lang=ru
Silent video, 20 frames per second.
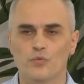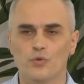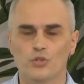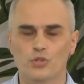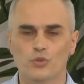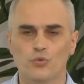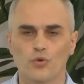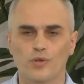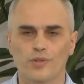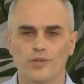
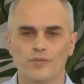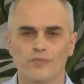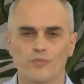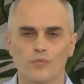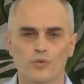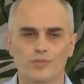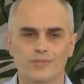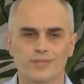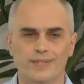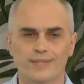школьный
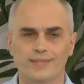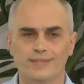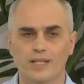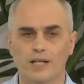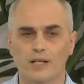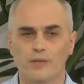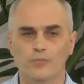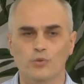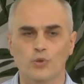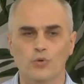возраст,
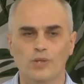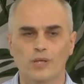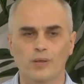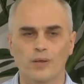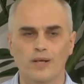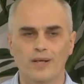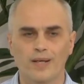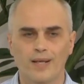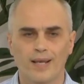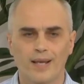как
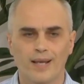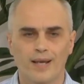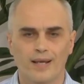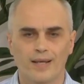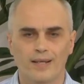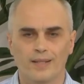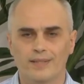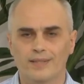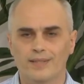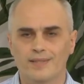много
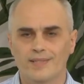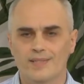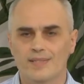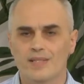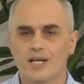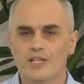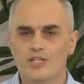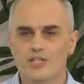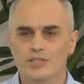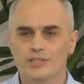Э,
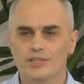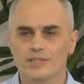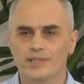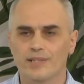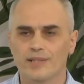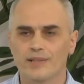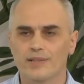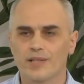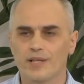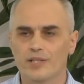значило
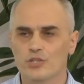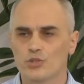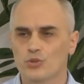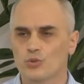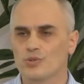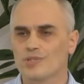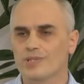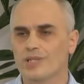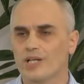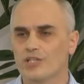для нас,
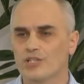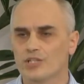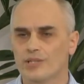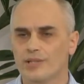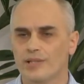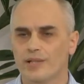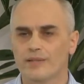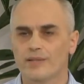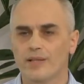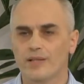что скажет
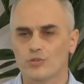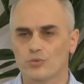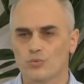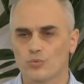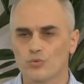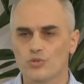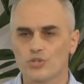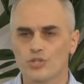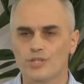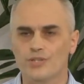для нас
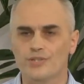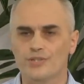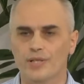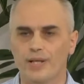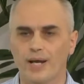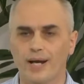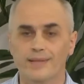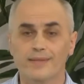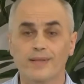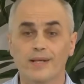учитель,
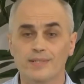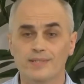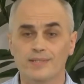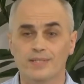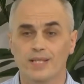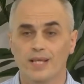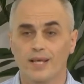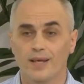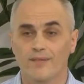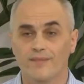а
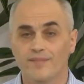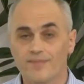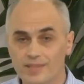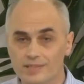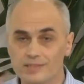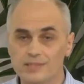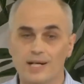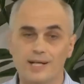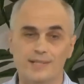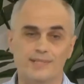нас в
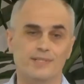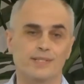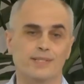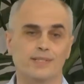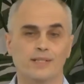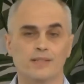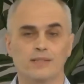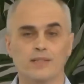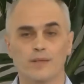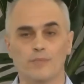классе,
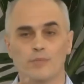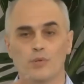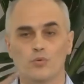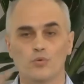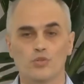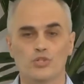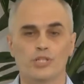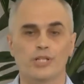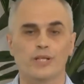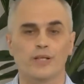когда мы
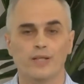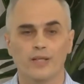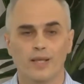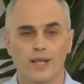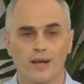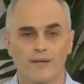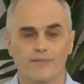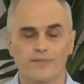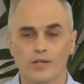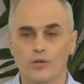уже
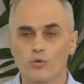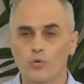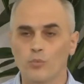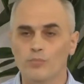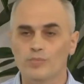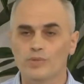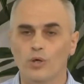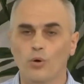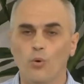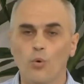в
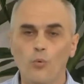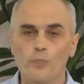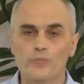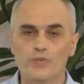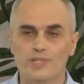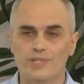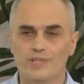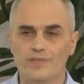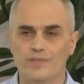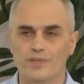каком-то
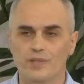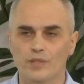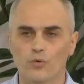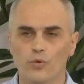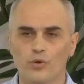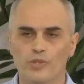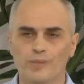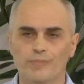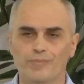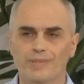обществе
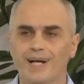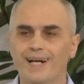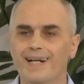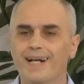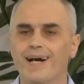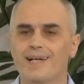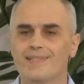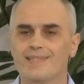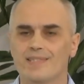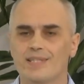находим,
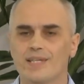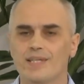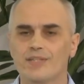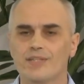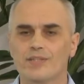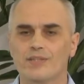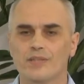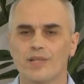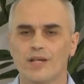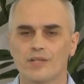как
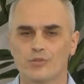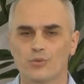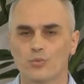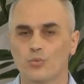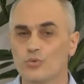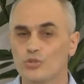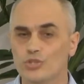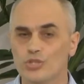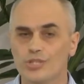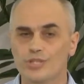оценит нас
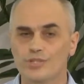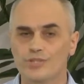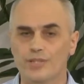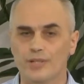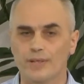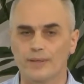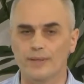учитель,